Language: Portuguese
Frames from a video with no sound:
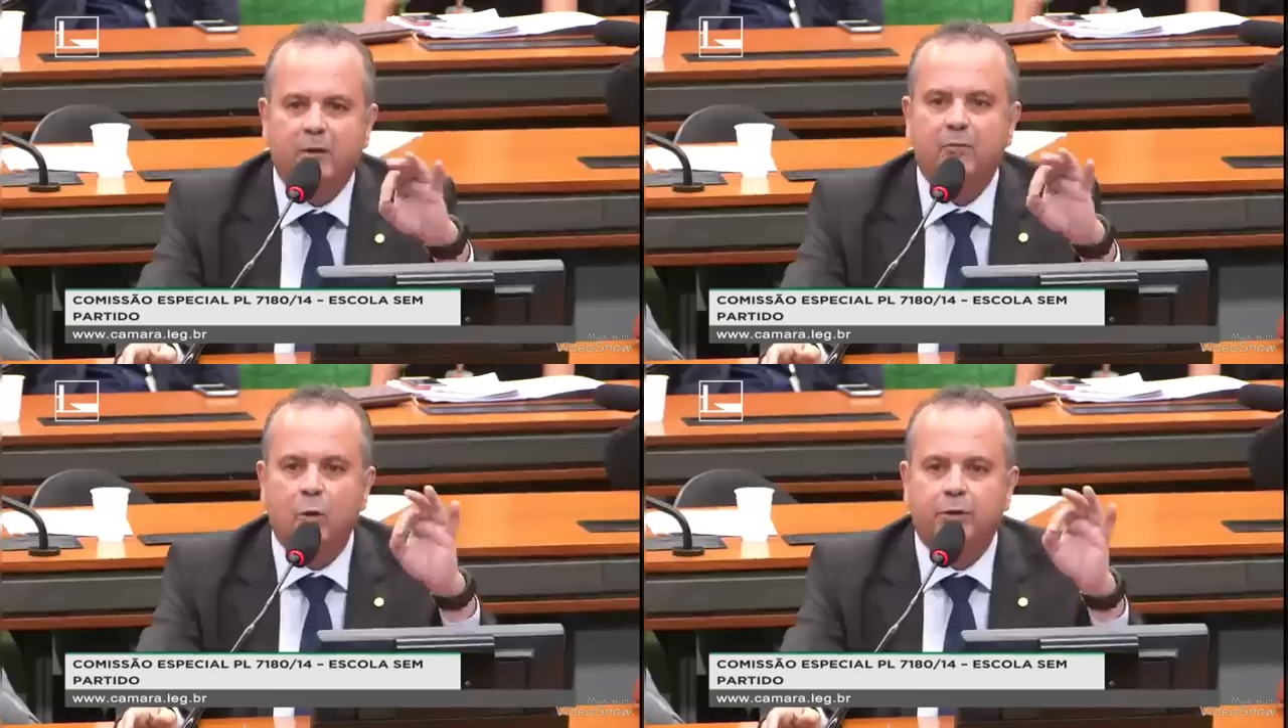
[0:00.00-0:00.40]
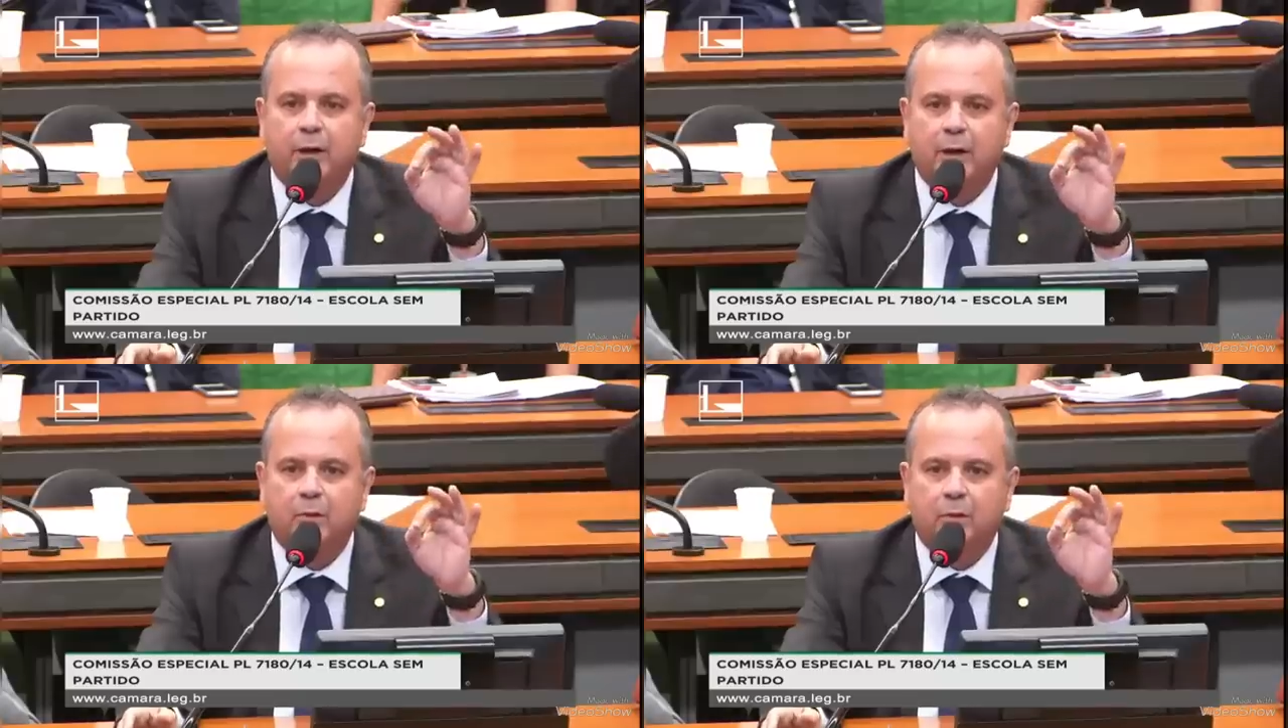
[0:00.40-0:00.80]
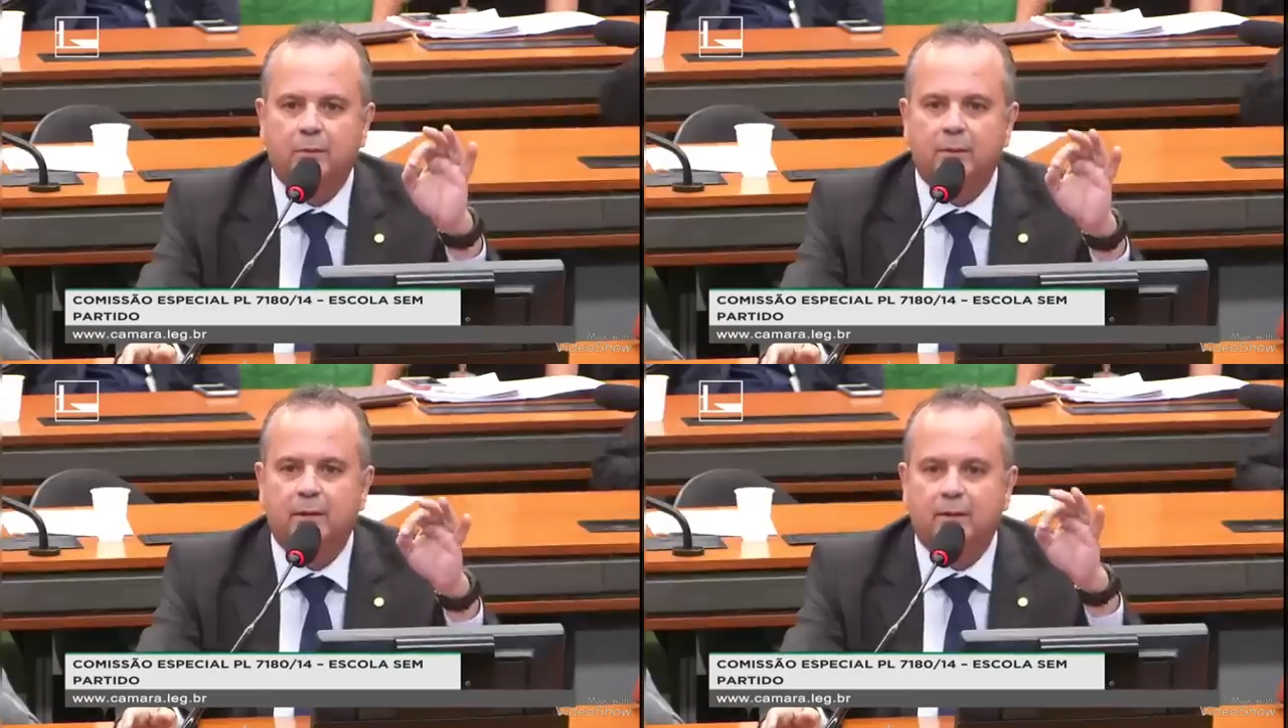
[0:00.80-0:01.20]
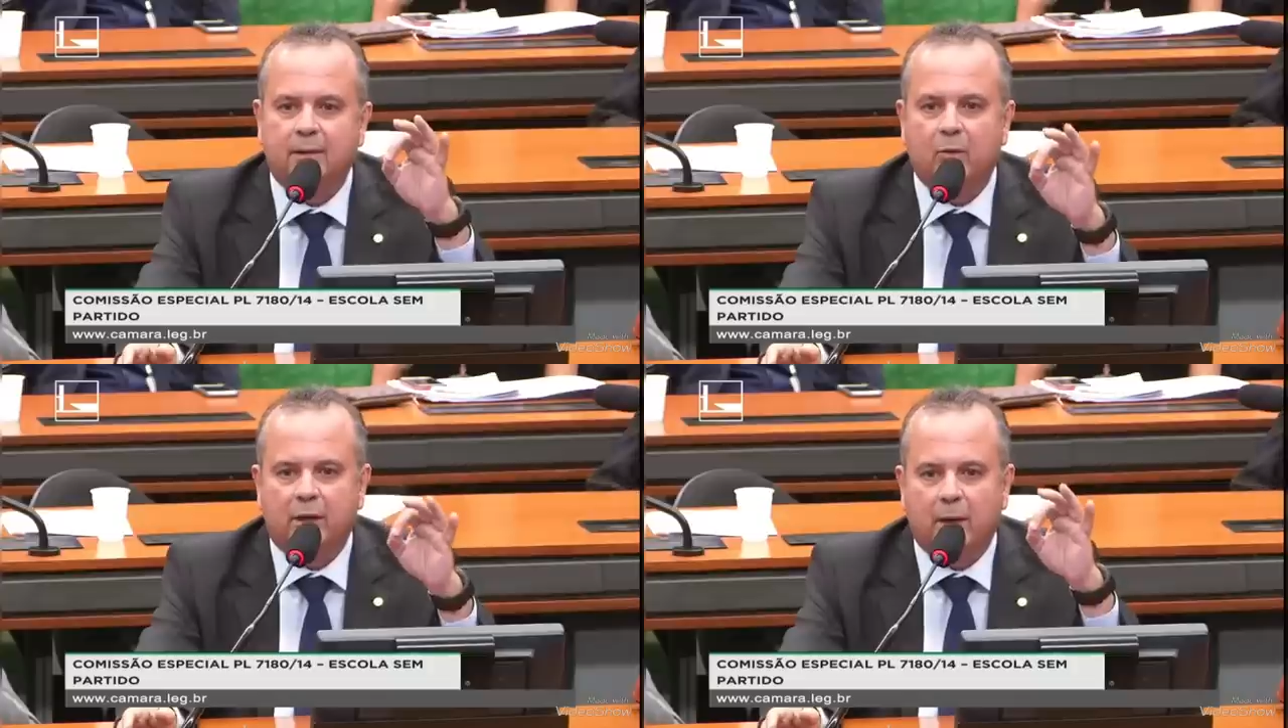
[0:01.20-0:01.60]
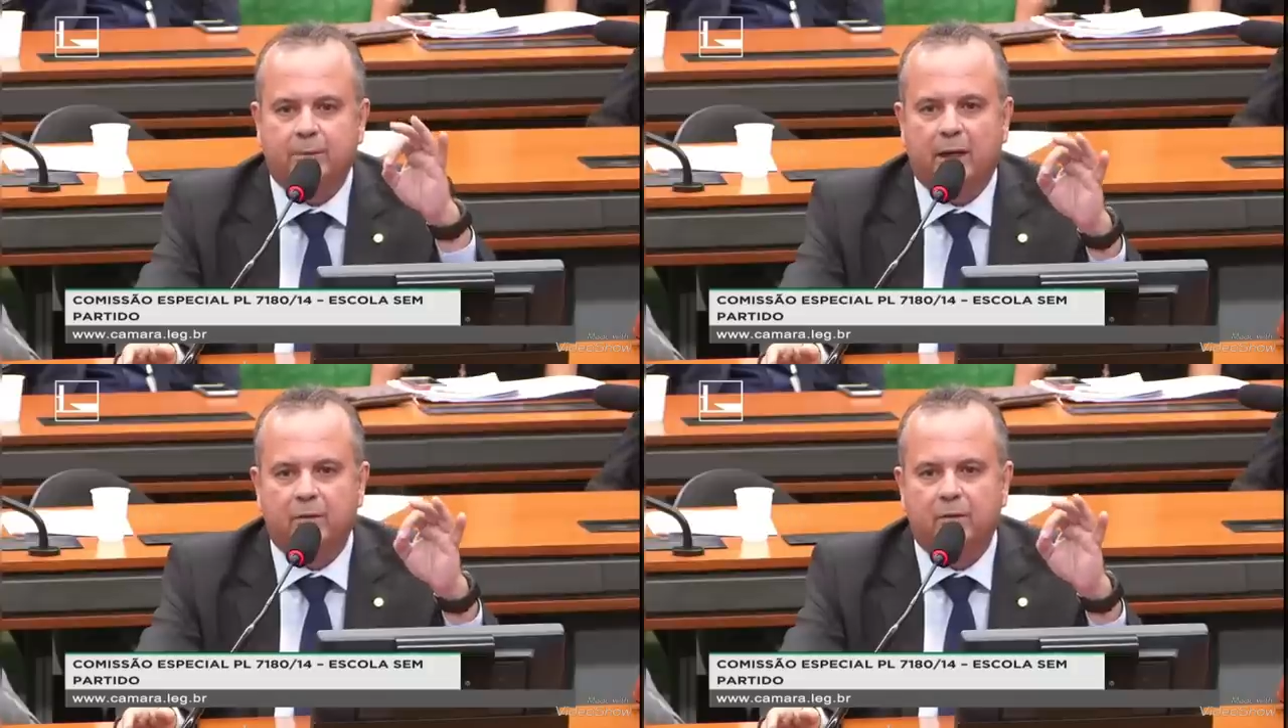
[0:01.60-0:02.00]
voltando, dizer o
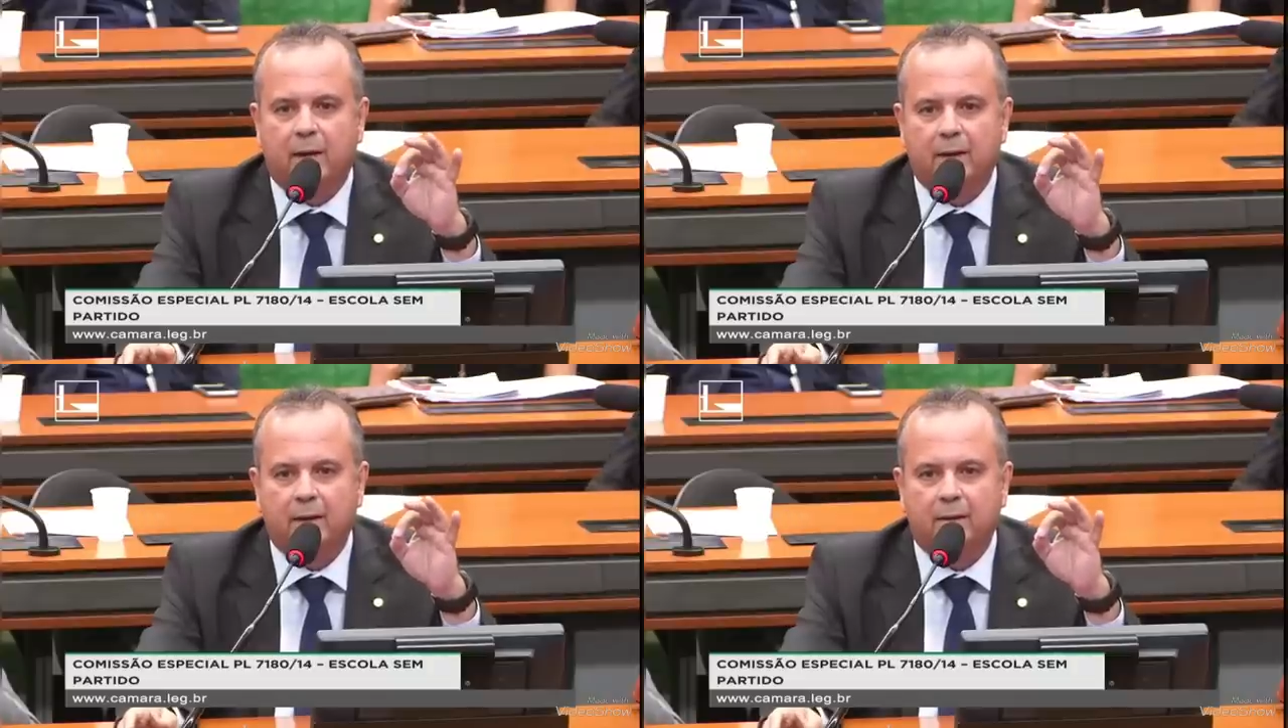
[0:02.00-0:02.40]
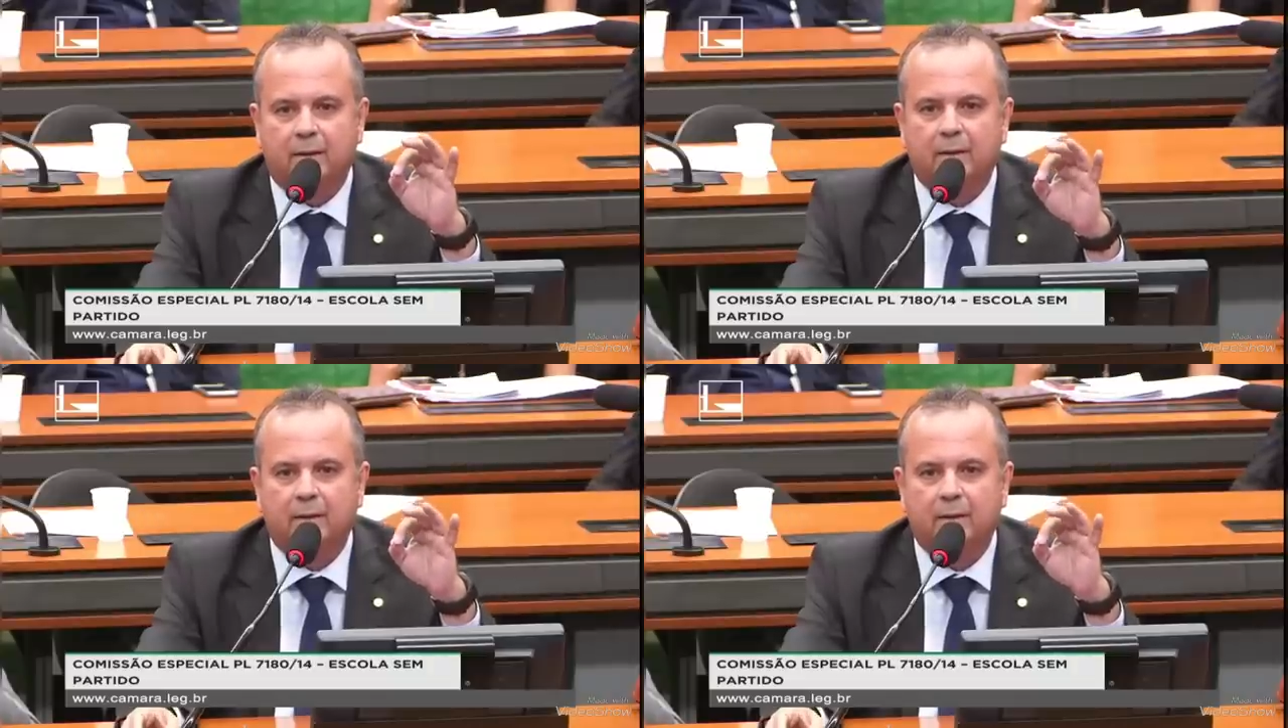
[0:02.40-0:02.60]
deputado Ivan Valente